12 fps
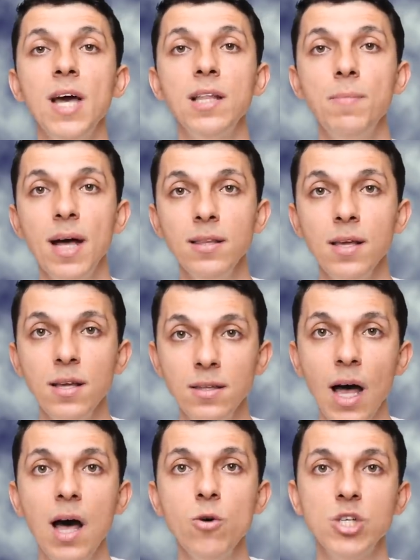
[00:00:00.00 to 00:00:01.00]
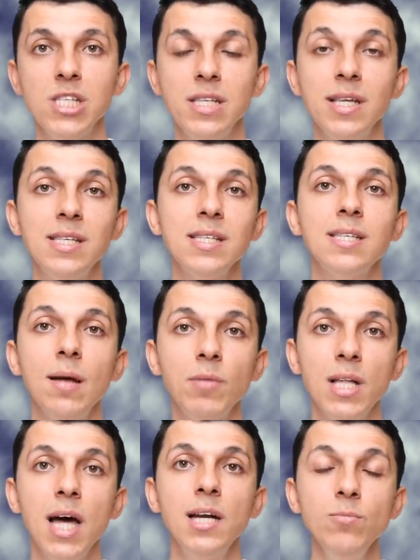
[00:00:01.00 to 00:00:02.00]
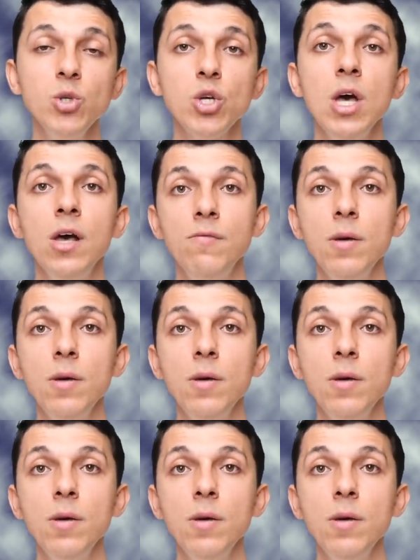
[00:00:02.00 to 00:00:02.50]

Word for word: Yani ben daha öncesinde sistemden ayrılmış